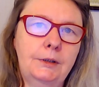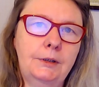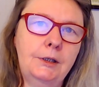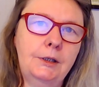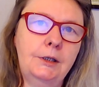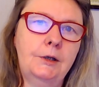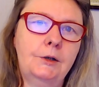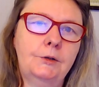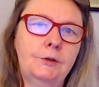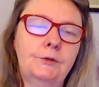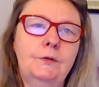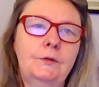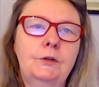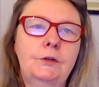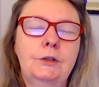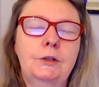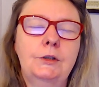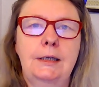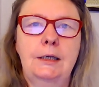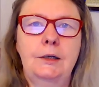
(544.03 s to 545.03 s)
i
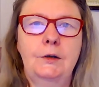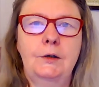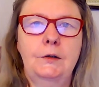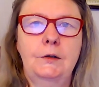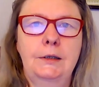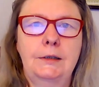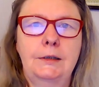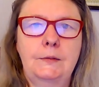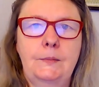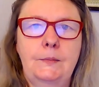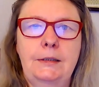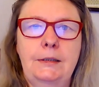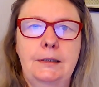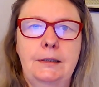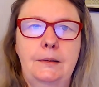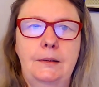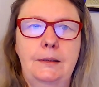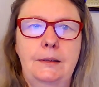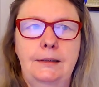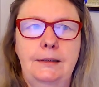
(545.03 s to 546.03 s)
oczywiście na koniec
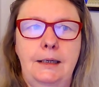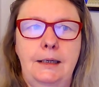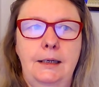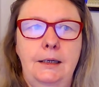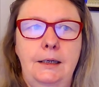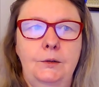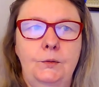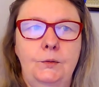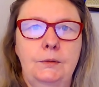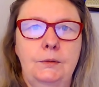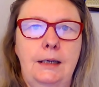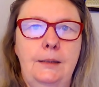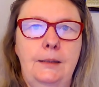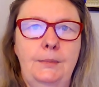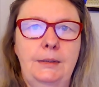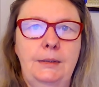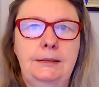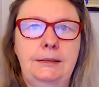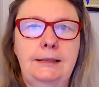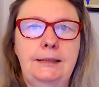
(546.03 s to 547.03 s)
będzie taka krótka
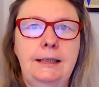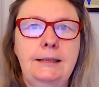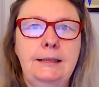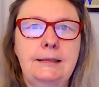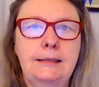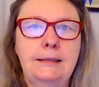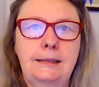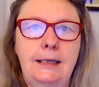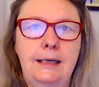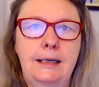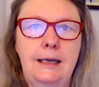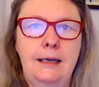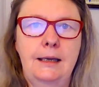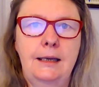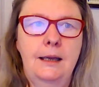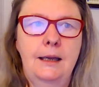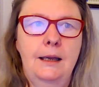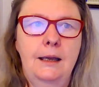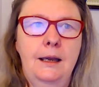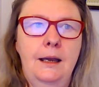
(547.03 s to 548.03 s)
medytacja
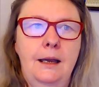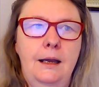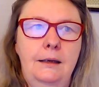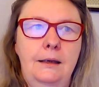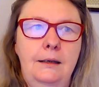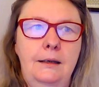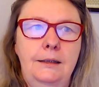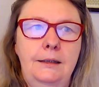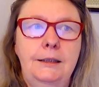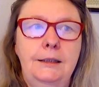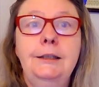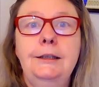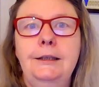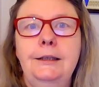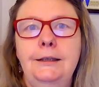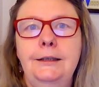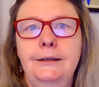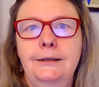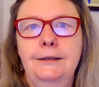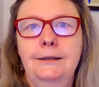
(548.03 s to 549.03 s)
y,
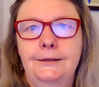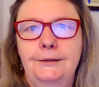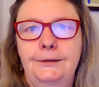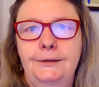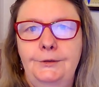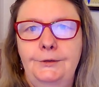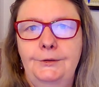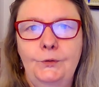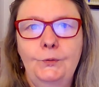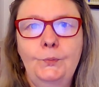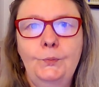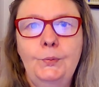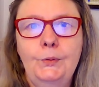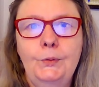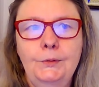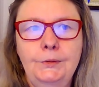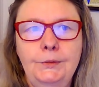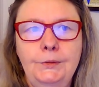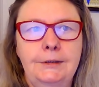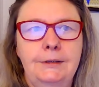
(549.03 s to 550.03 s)
i
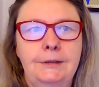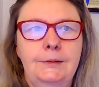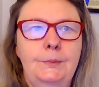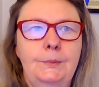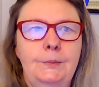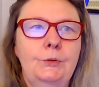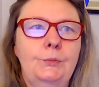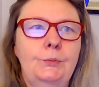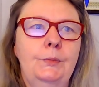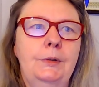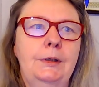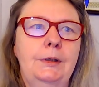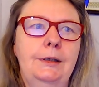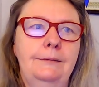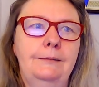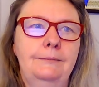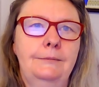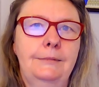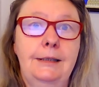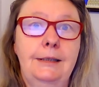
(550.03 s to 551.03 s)
dwupunkt,
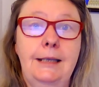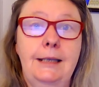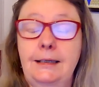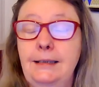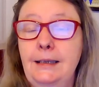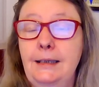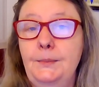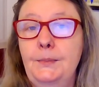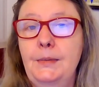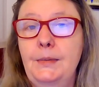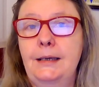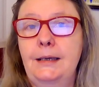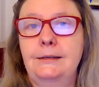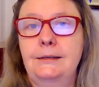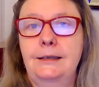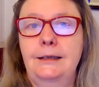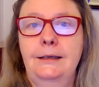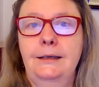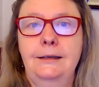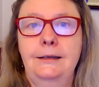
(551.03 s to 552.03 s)
byśmy jak
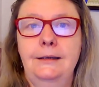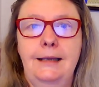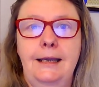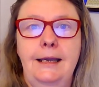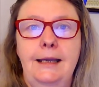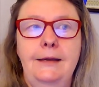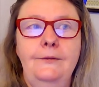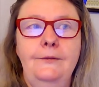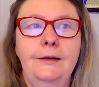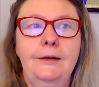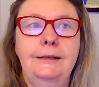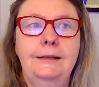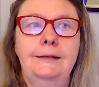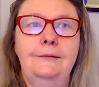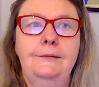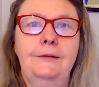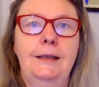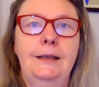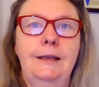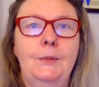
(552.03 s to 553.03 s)
najbardziej,
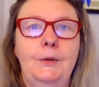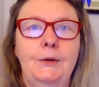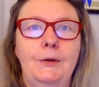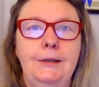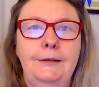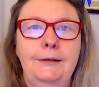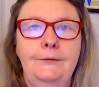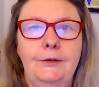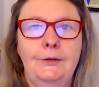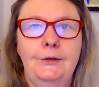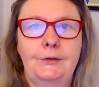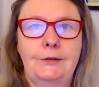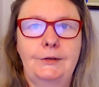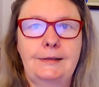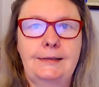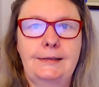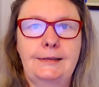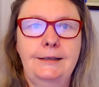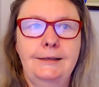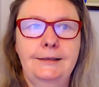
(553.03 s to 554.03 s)
najefektywniej mogli
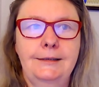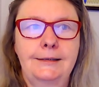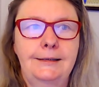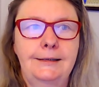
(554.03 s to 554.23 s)
wykorzystać